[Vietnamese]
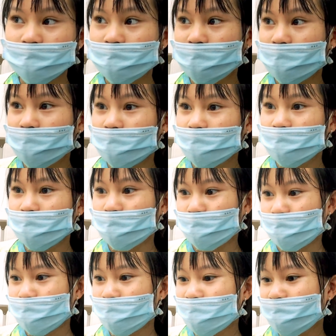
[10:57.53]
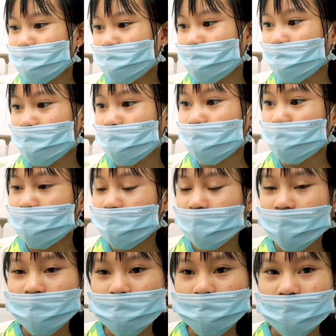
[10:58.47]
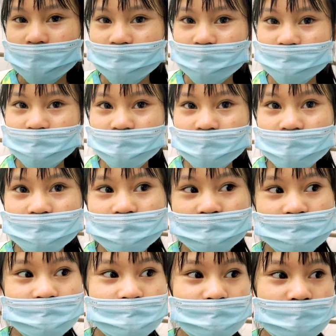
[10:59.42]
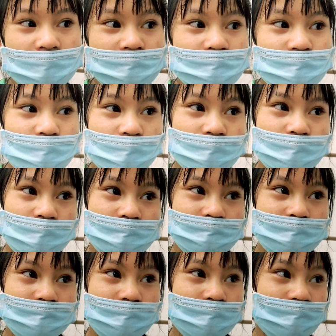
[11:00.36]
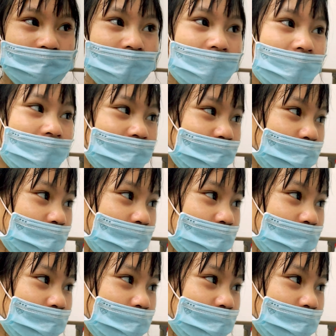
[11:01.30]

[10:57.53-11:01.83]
Dạ, khổ lắm. Lúc đó mẹ của nó mất rồi, không có ai